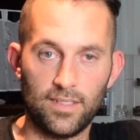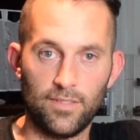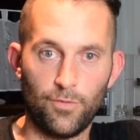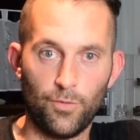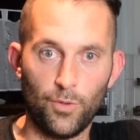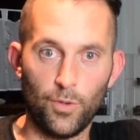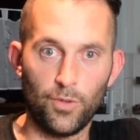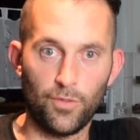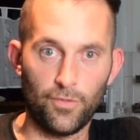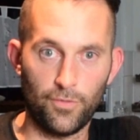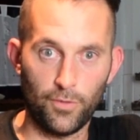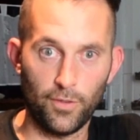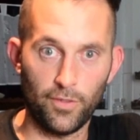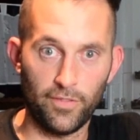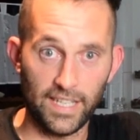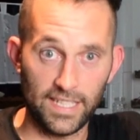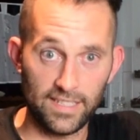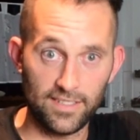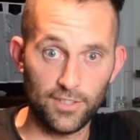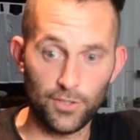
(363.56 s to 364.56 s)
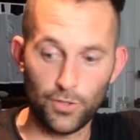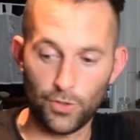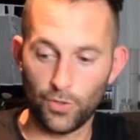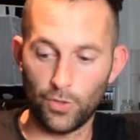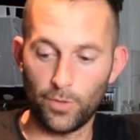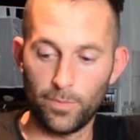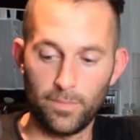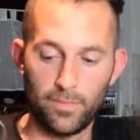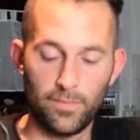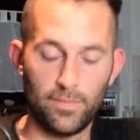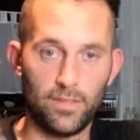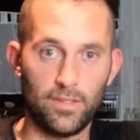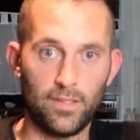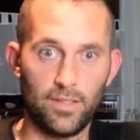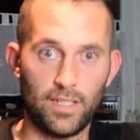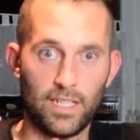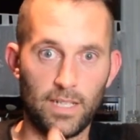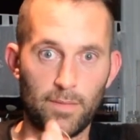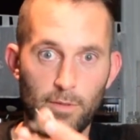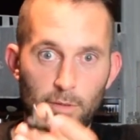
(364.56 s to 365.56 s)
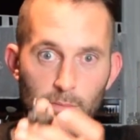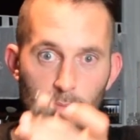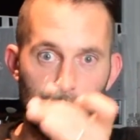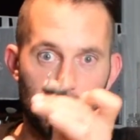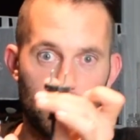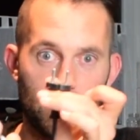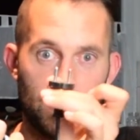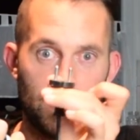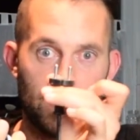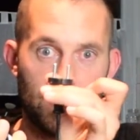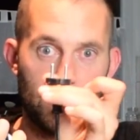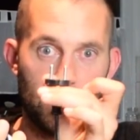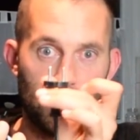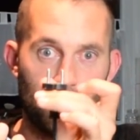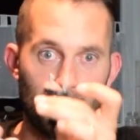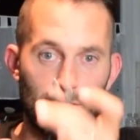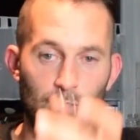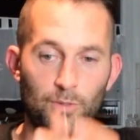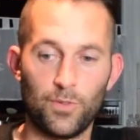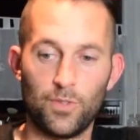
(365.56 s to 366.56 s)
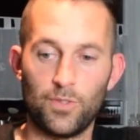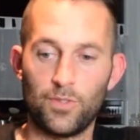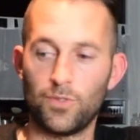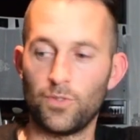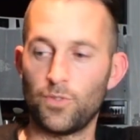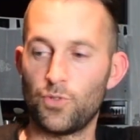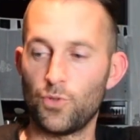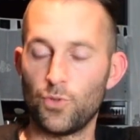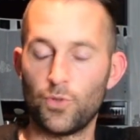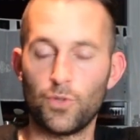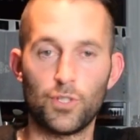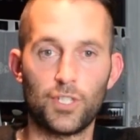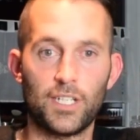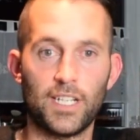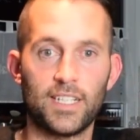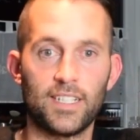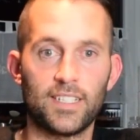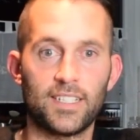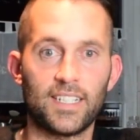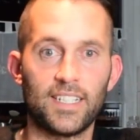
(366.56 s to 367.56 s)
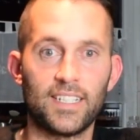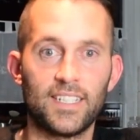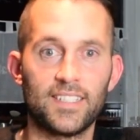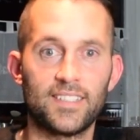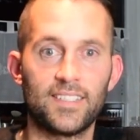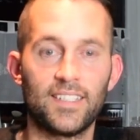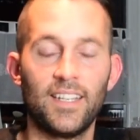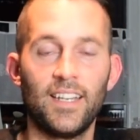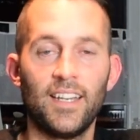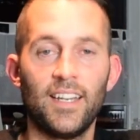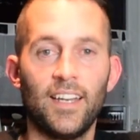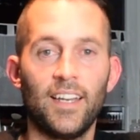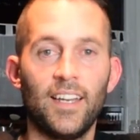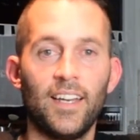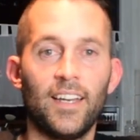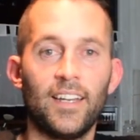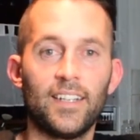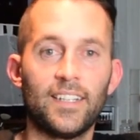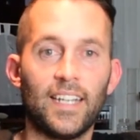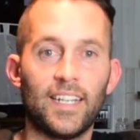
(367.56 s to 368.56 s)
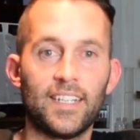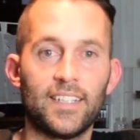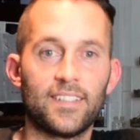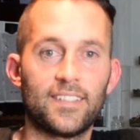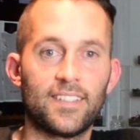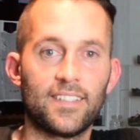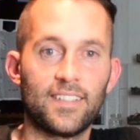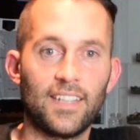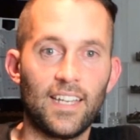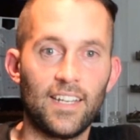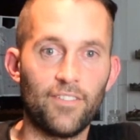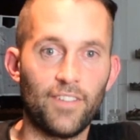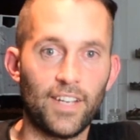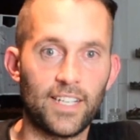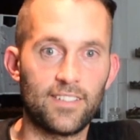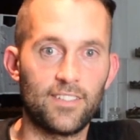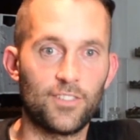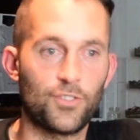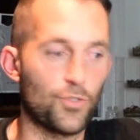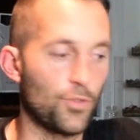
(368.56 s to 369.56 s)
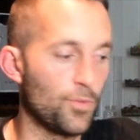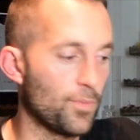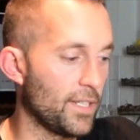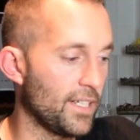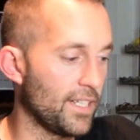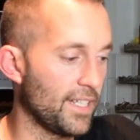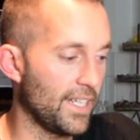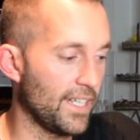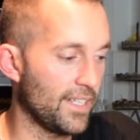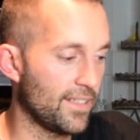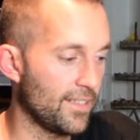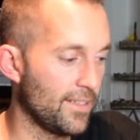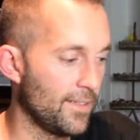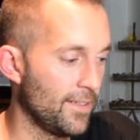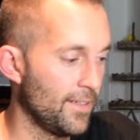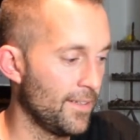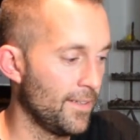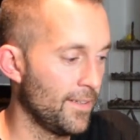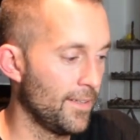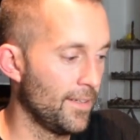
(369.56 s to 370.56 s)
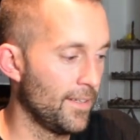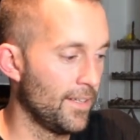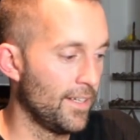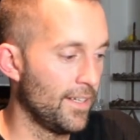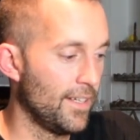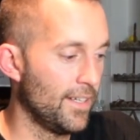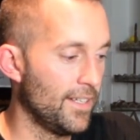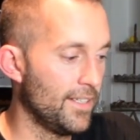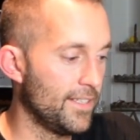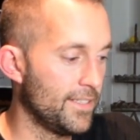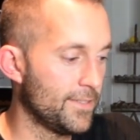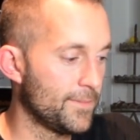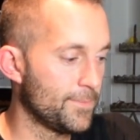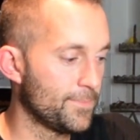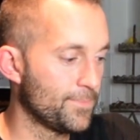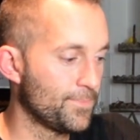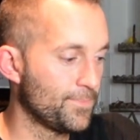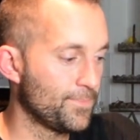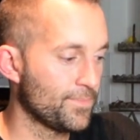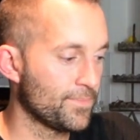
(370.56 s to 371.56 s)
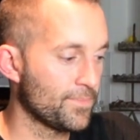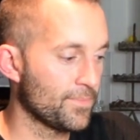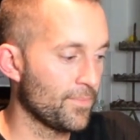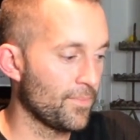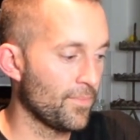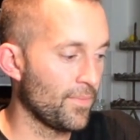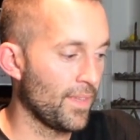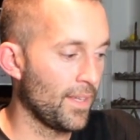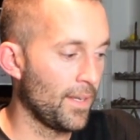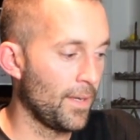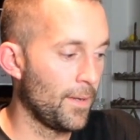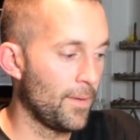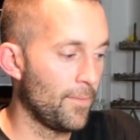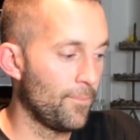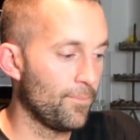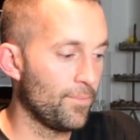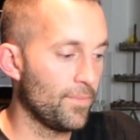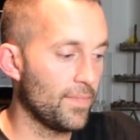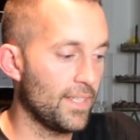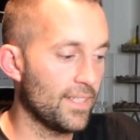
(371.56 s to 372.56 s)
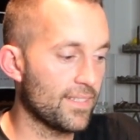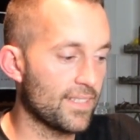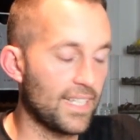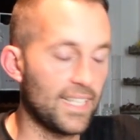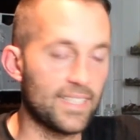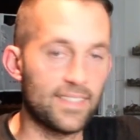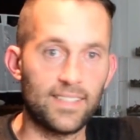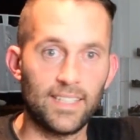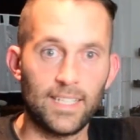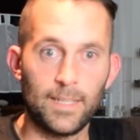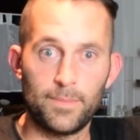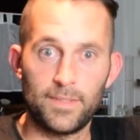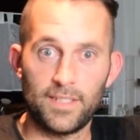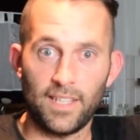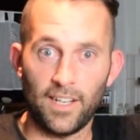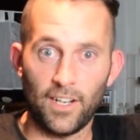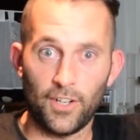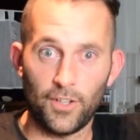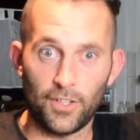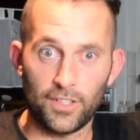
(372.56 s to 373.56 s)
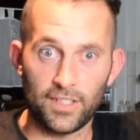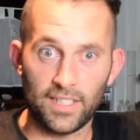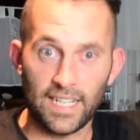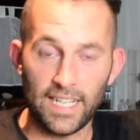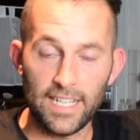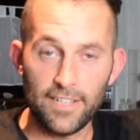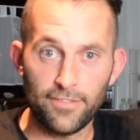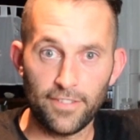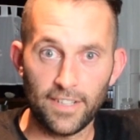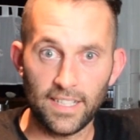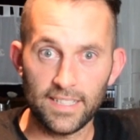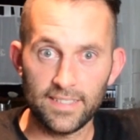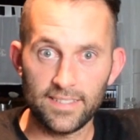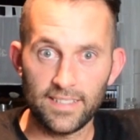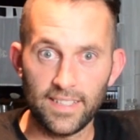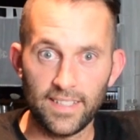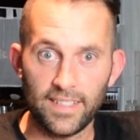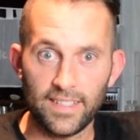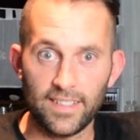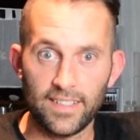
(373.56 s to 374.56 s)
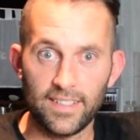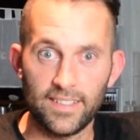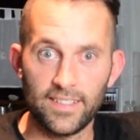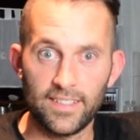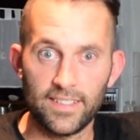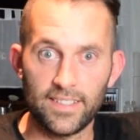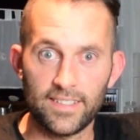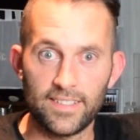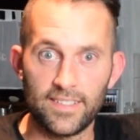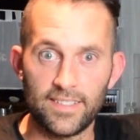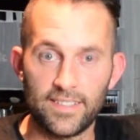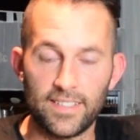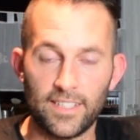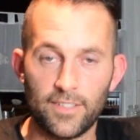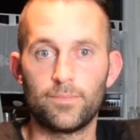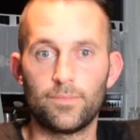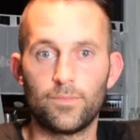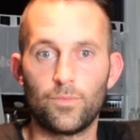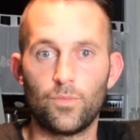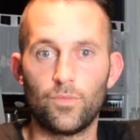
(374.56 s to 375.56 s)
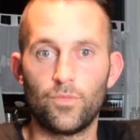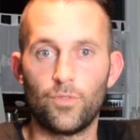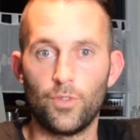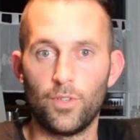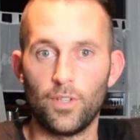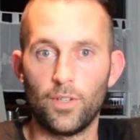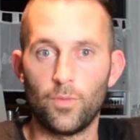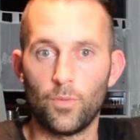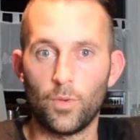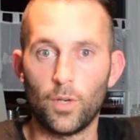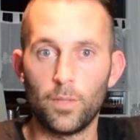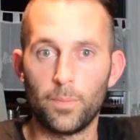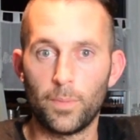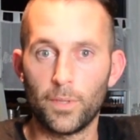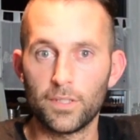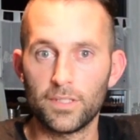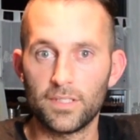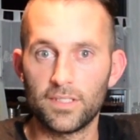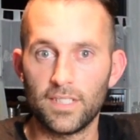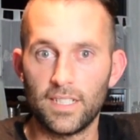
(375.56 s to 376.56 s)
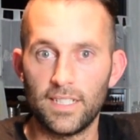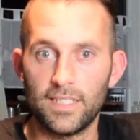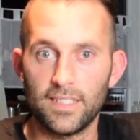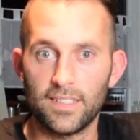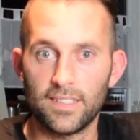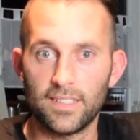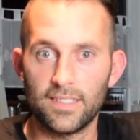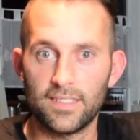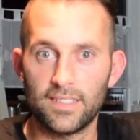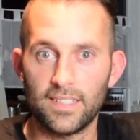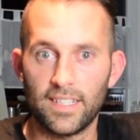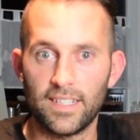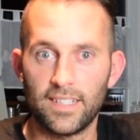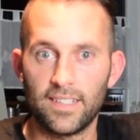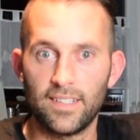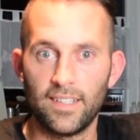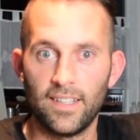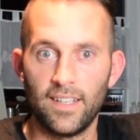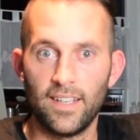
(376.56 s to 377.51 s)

Föhn für Wechselstrom. Kann man immer daran erkennen, wenn unten so ein Schuko-Stecker dran ist, dann ist es ein Wechselstromgerät. Ähm, das Ganze gibt es dann auch noch dreiphasig. Äh, das ist dann für die Wallboxen halt interessant.